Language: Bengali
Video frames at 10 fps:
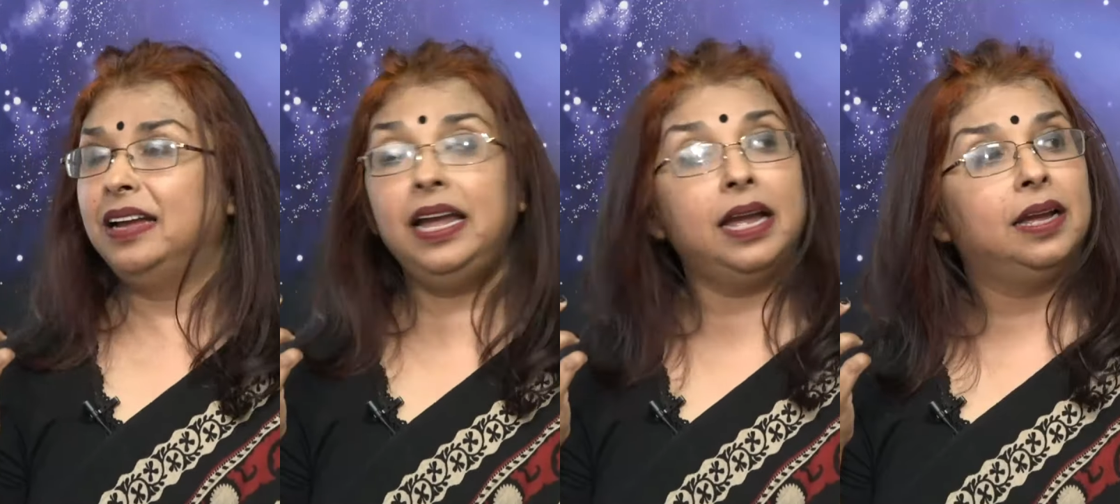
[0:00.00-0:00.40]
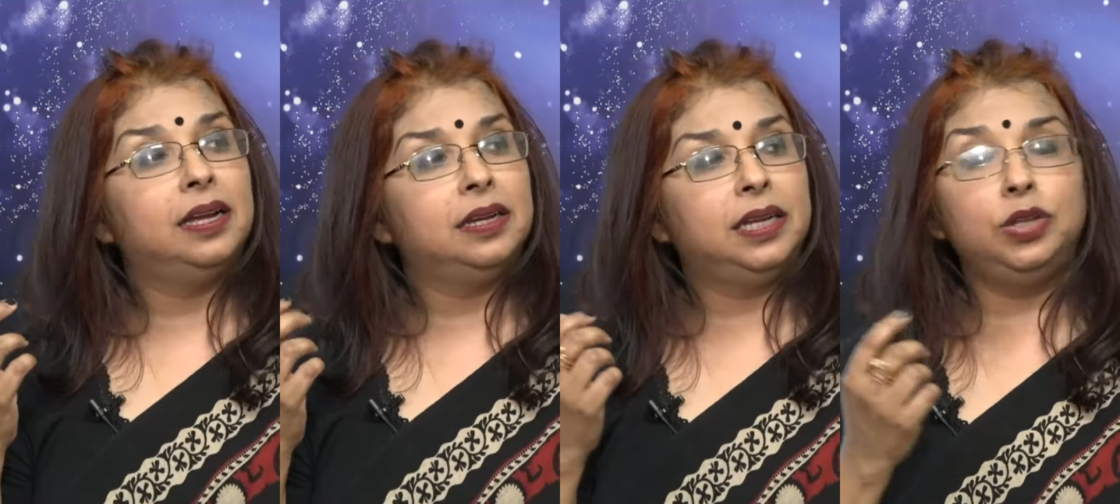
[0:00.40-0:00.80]
হ্যাঁ
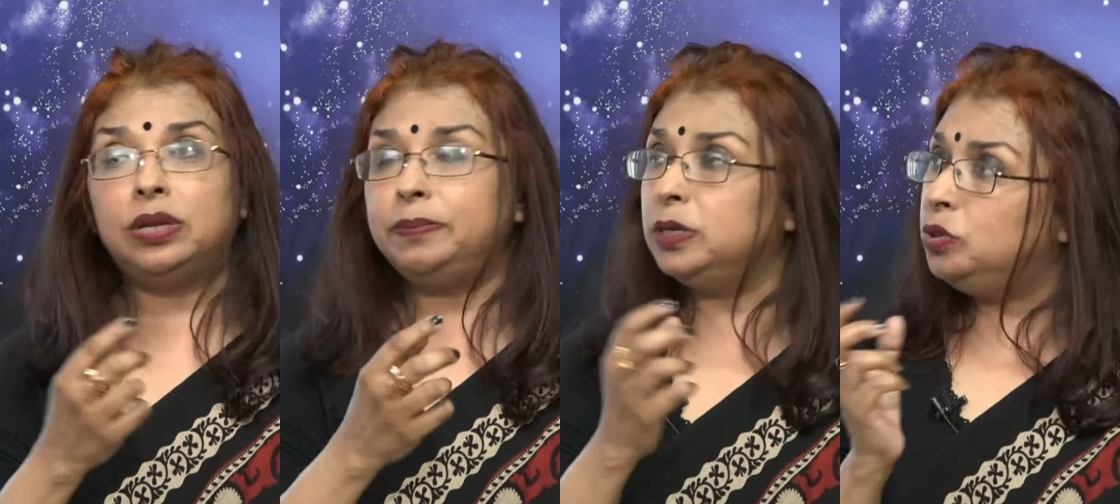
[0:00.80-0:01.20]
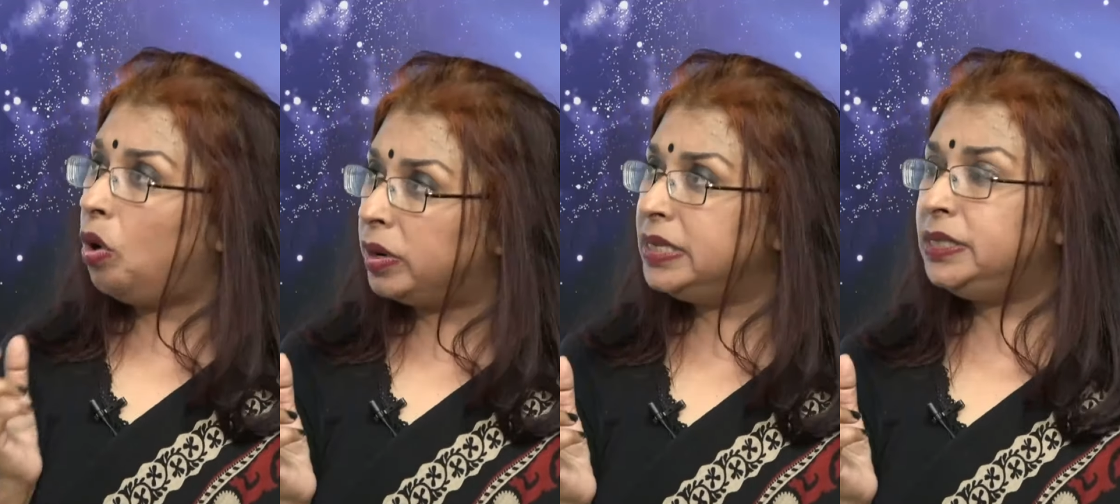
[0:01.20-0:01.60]
কিন্তু আপনি যে
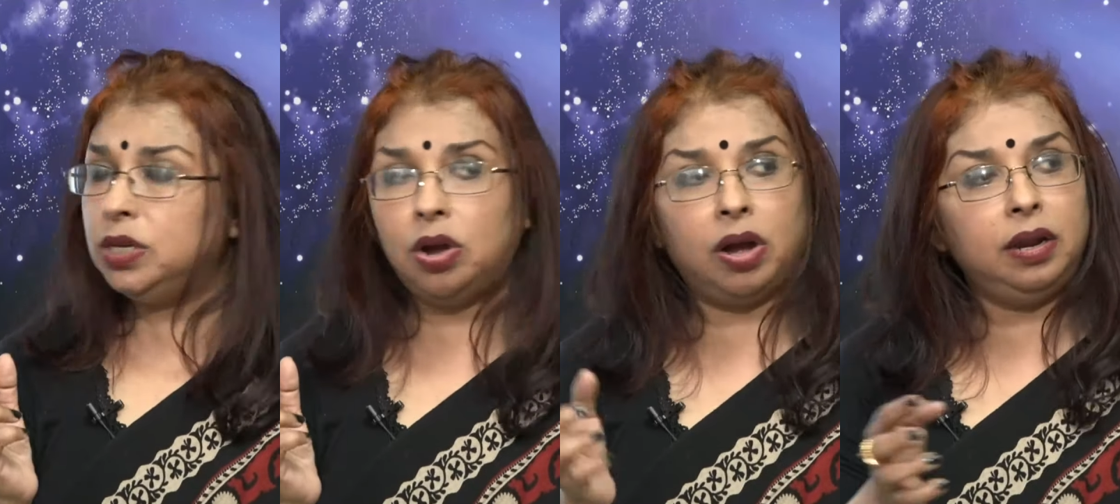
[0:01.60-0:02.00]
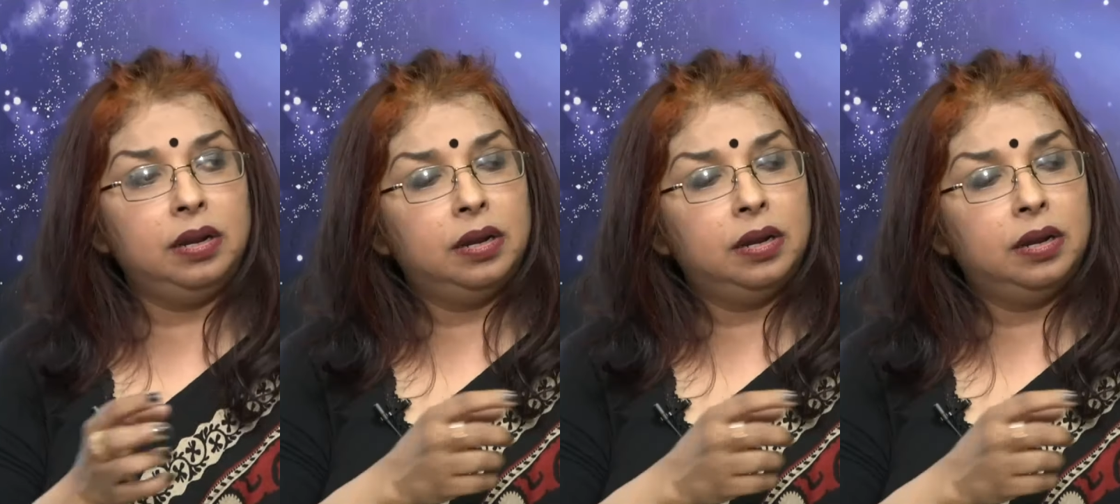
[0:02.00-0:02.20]
অটিস্টিক হয়